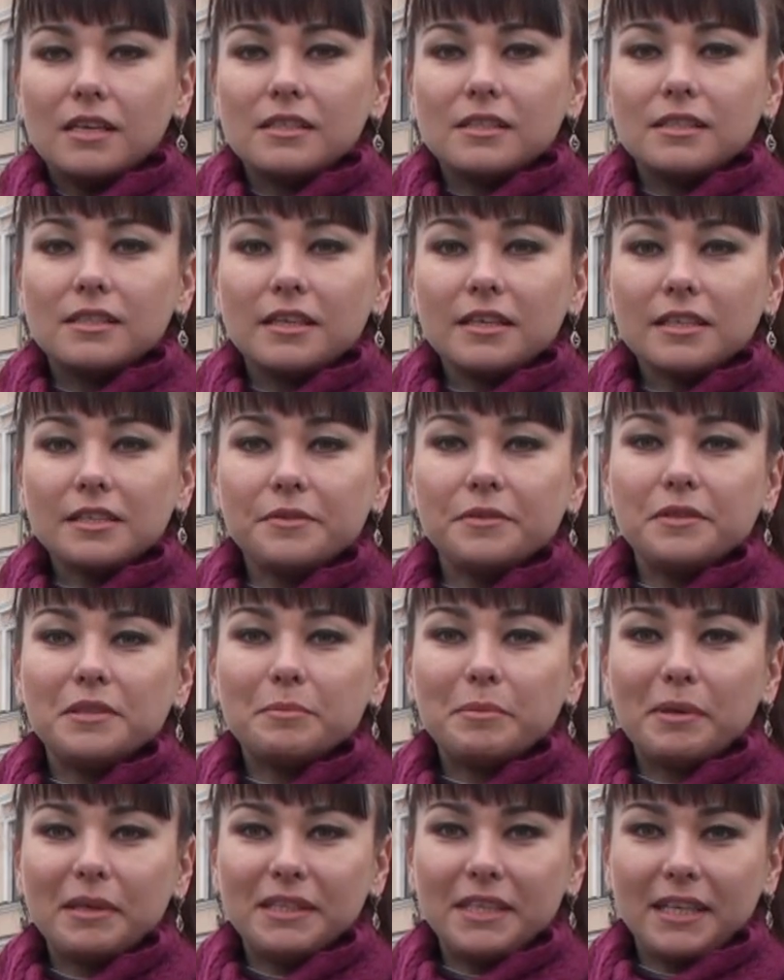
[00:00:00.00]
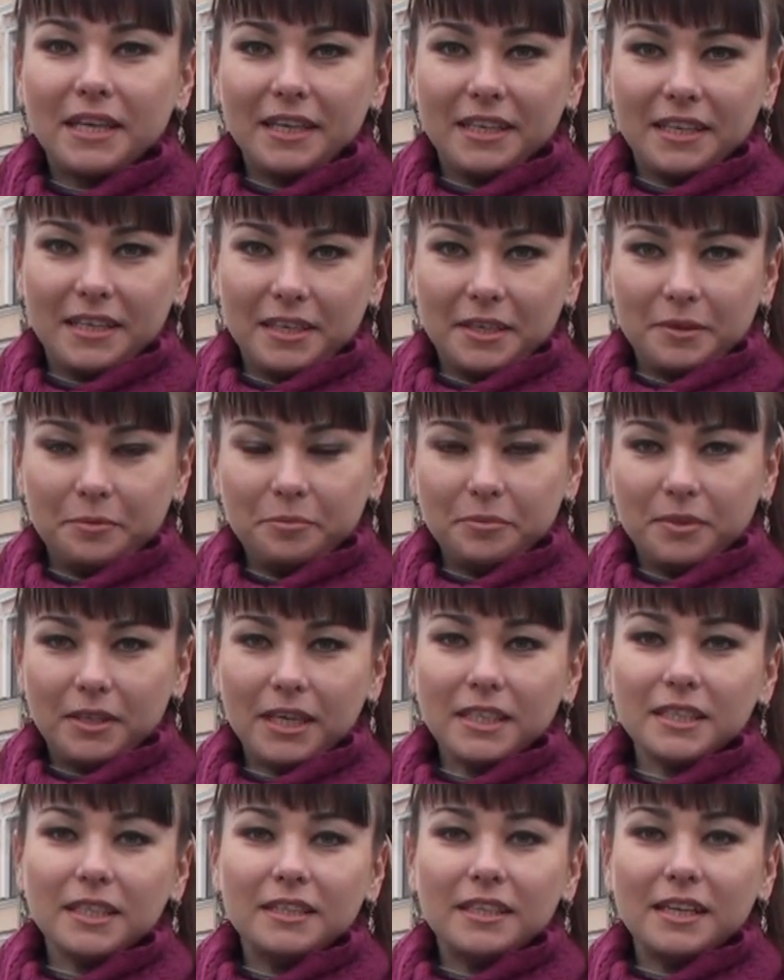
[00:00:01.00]
Здравствуйте, мои дорогие!
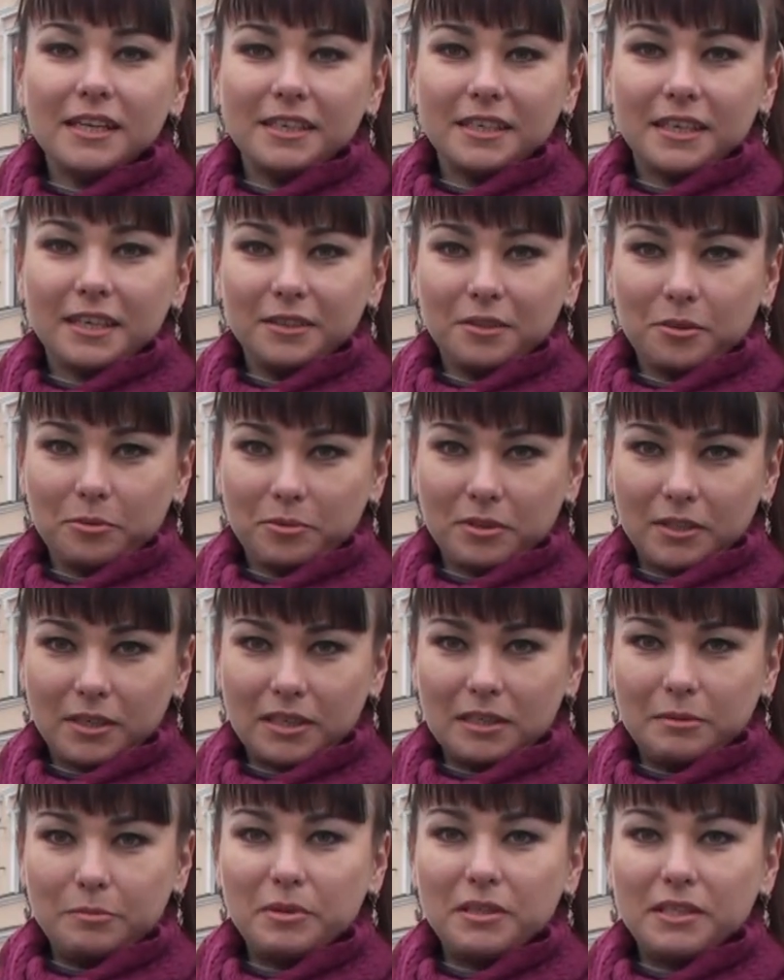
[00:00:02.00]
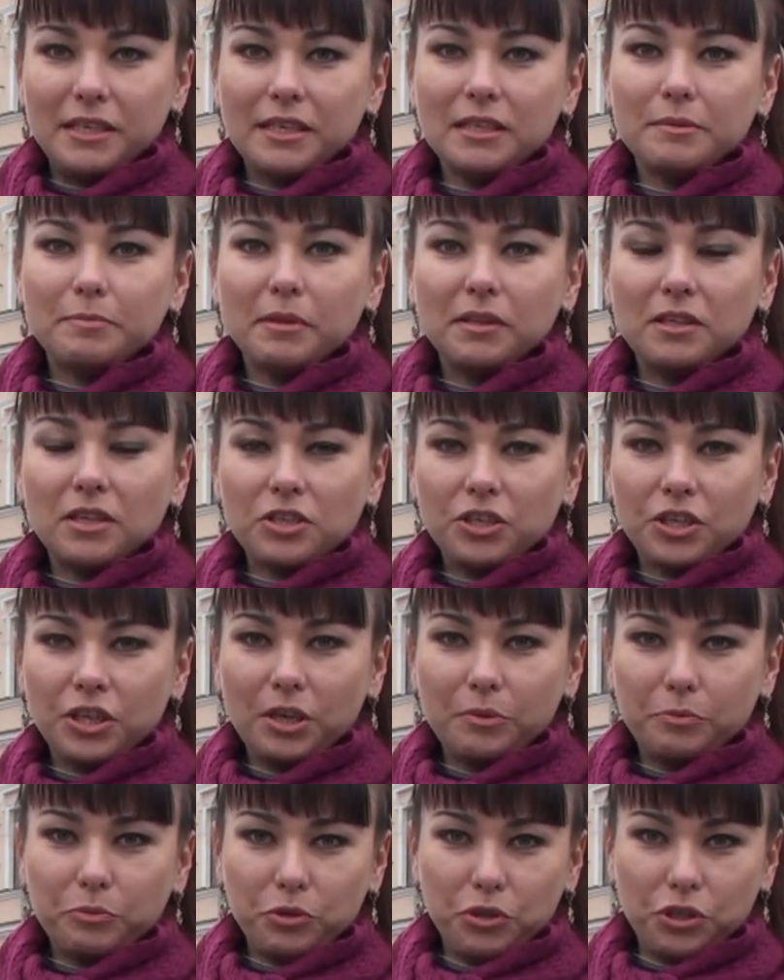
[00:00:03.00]
Я Наталья Родомская, специалист по
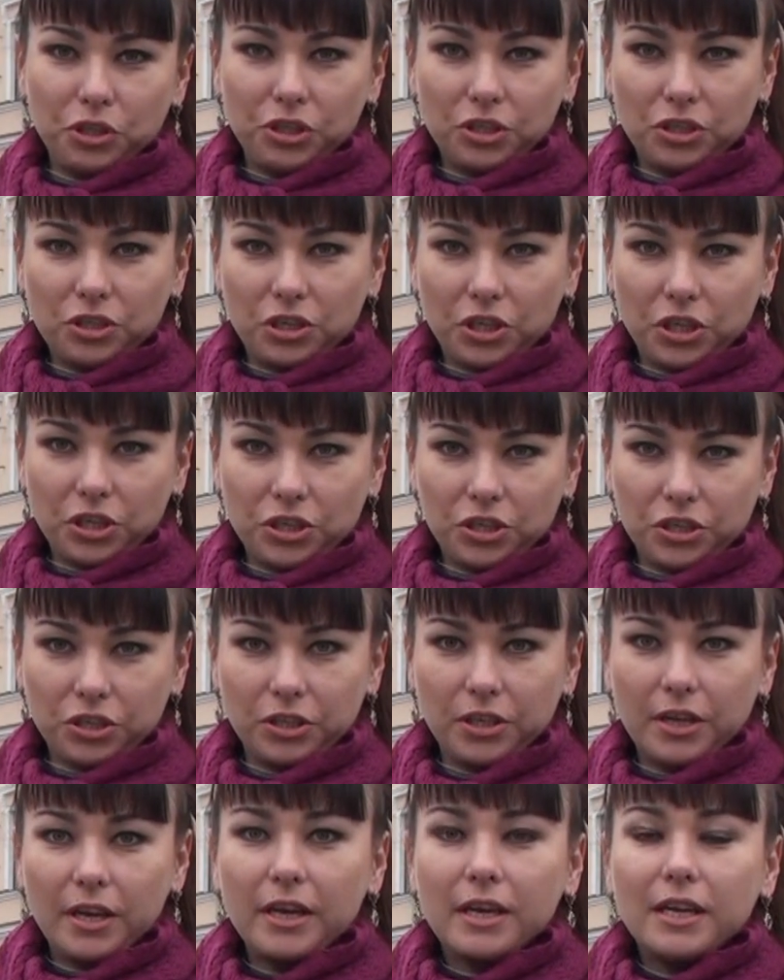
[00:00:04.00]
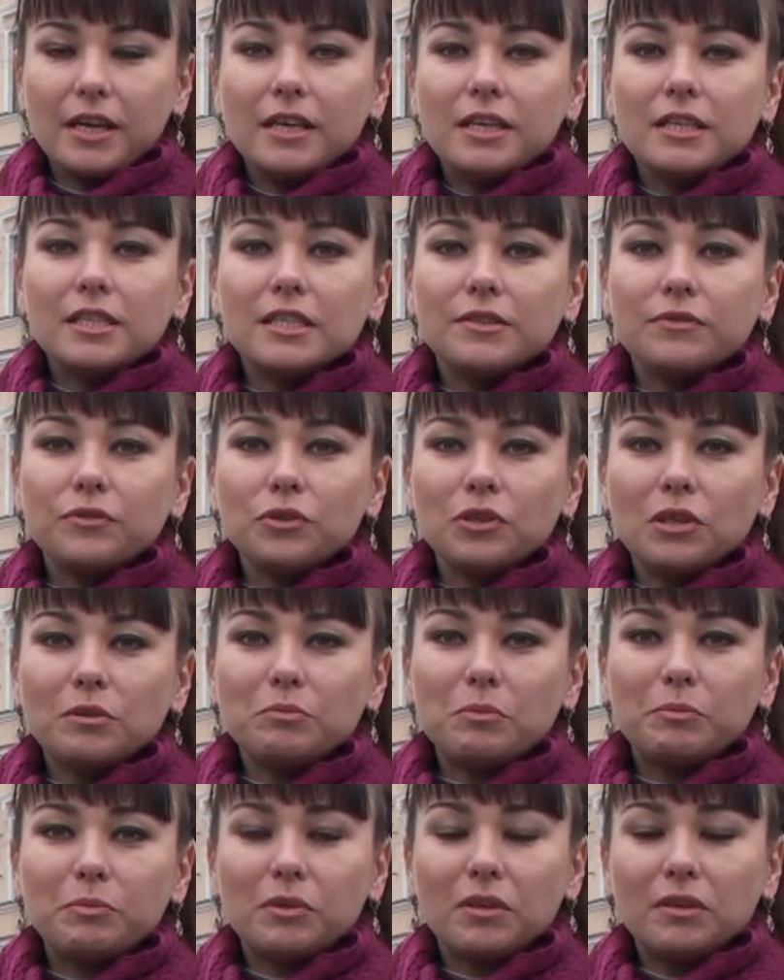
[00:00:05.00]
отношениям мужчин и женщин.
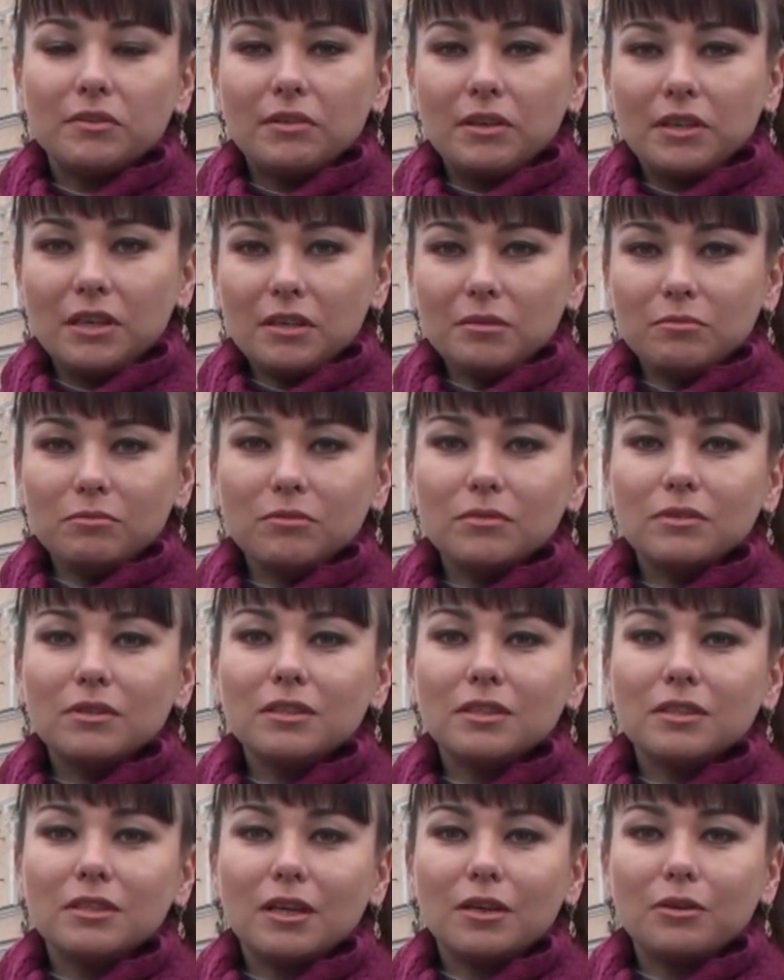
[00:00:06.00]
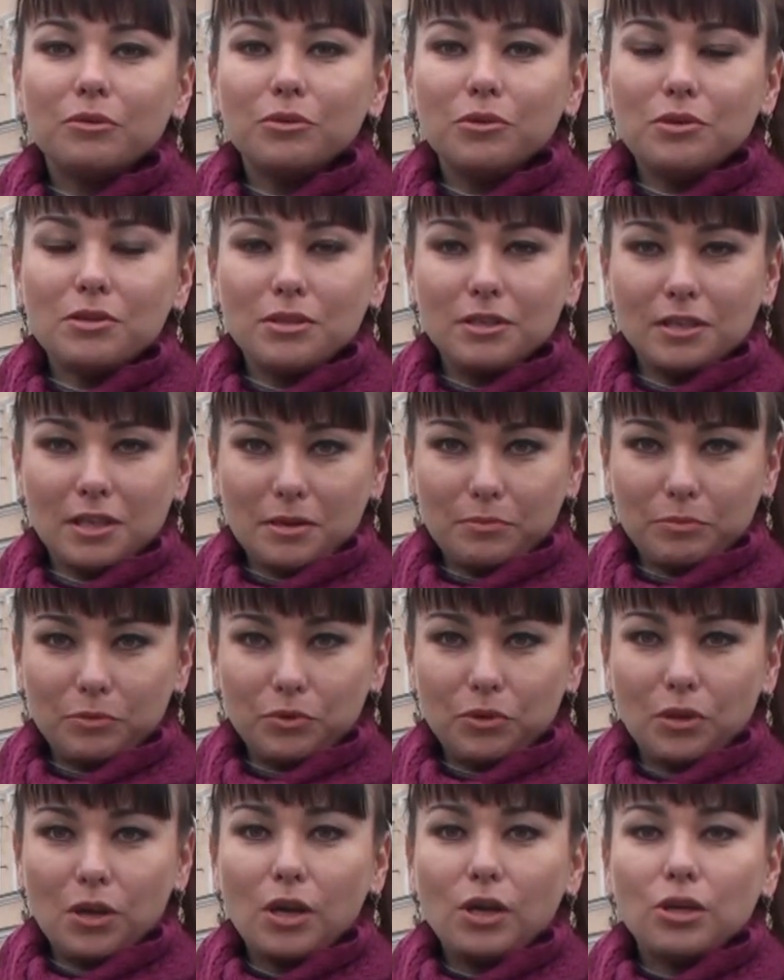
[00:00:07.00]
Сегодня мы поговорим э, на такую
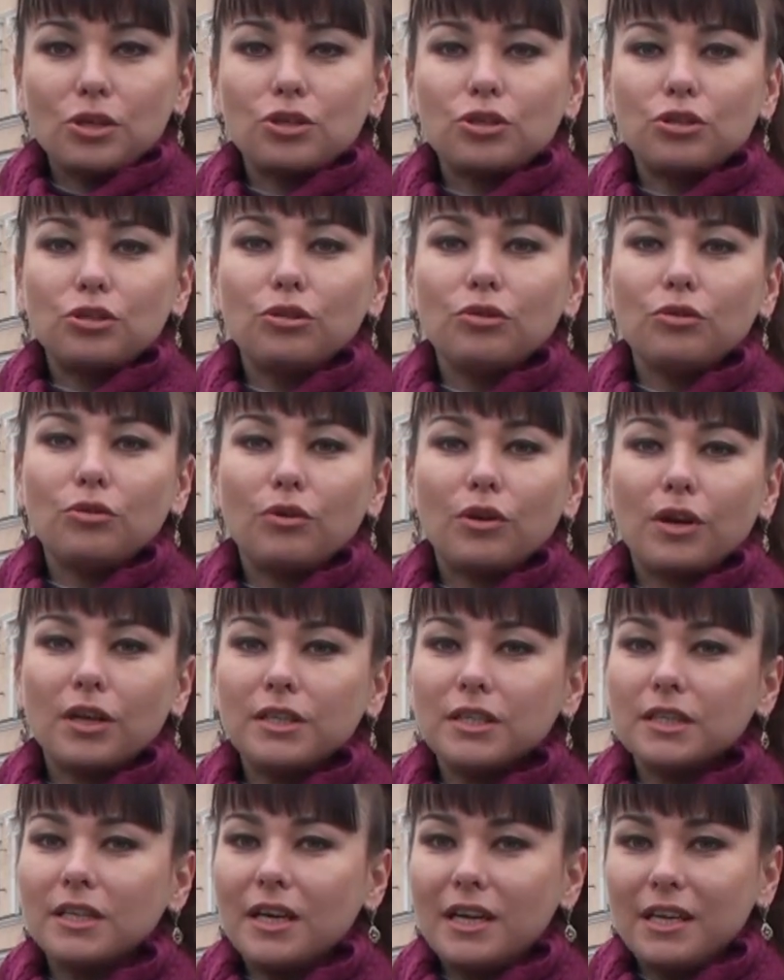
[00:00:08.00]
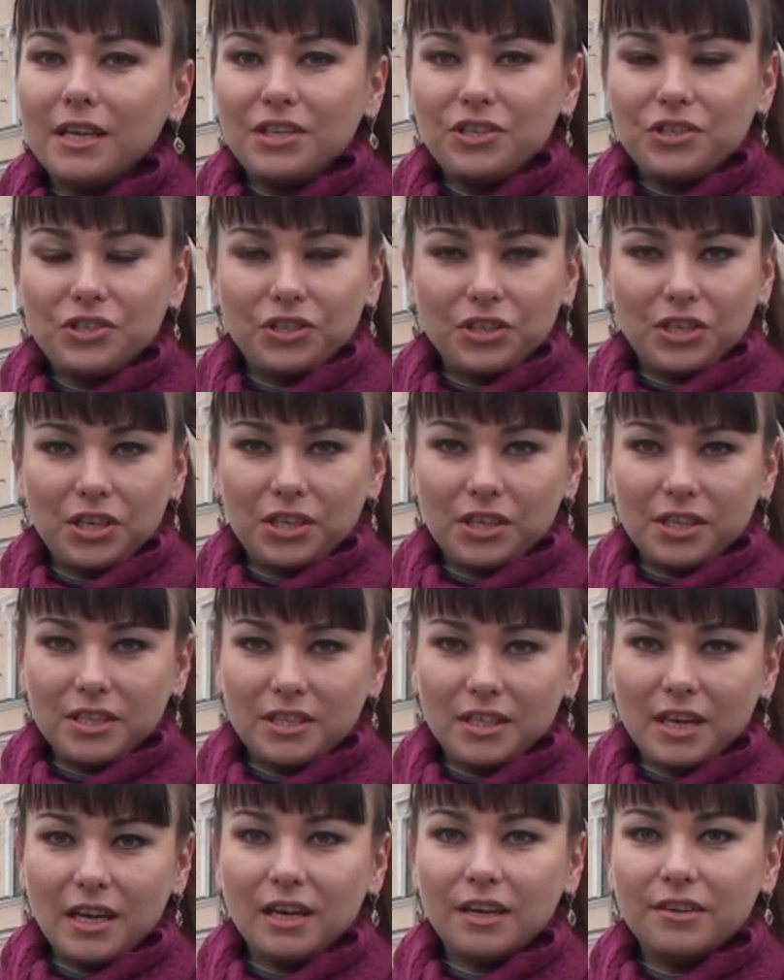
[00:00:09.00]
тему, что категорически
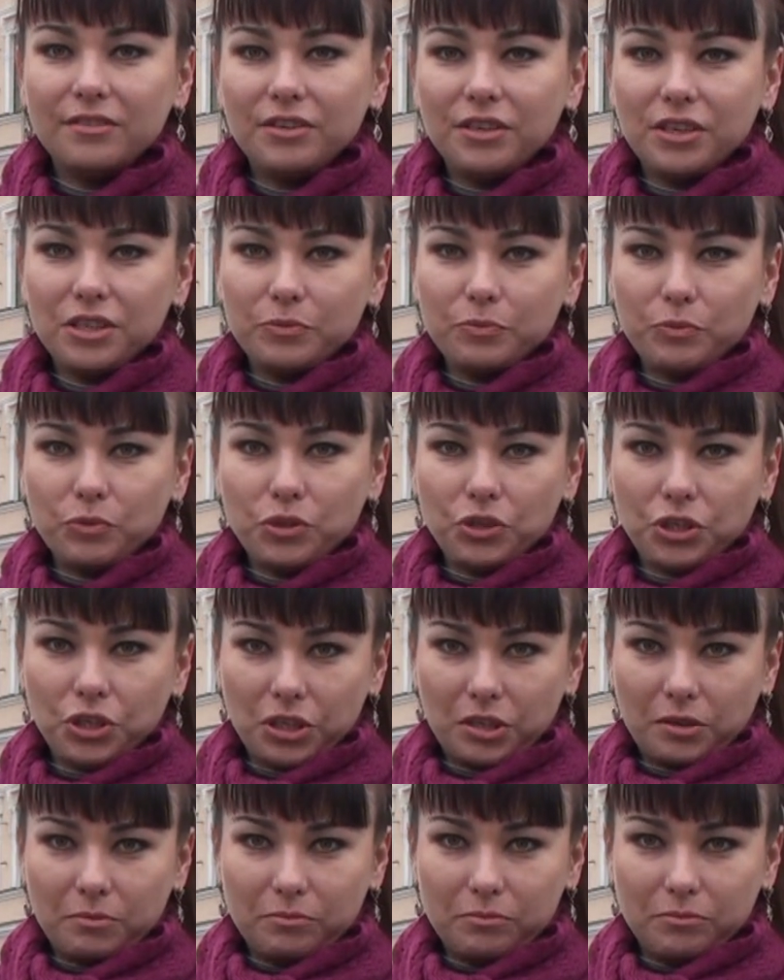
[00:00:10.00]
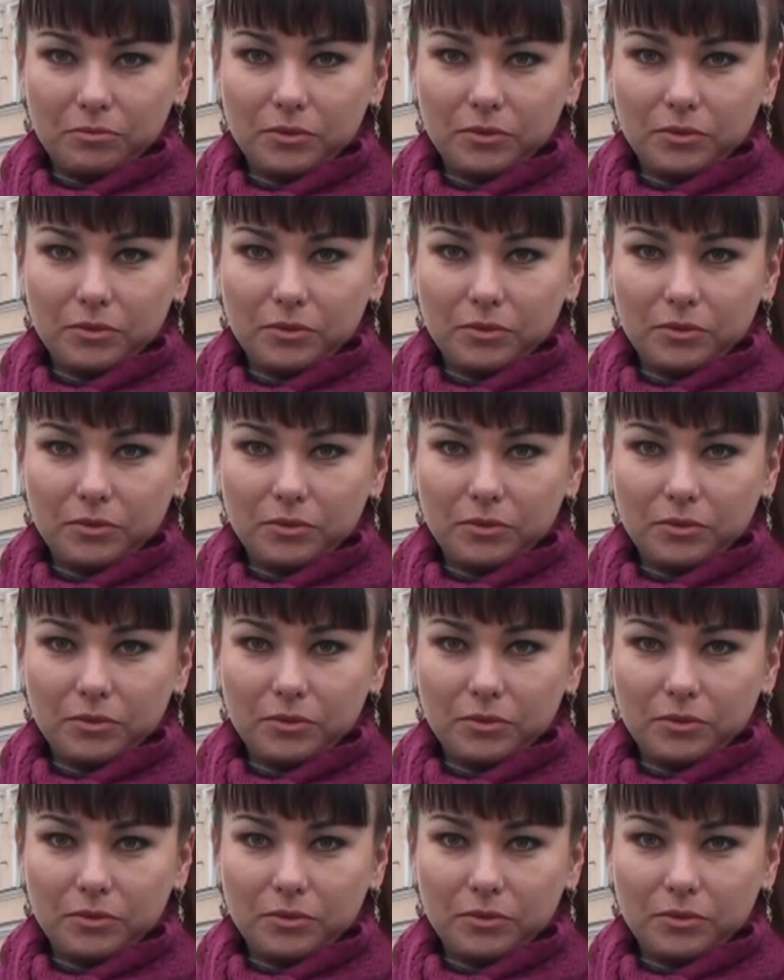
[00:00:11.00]
нельзя говорить мужчинам.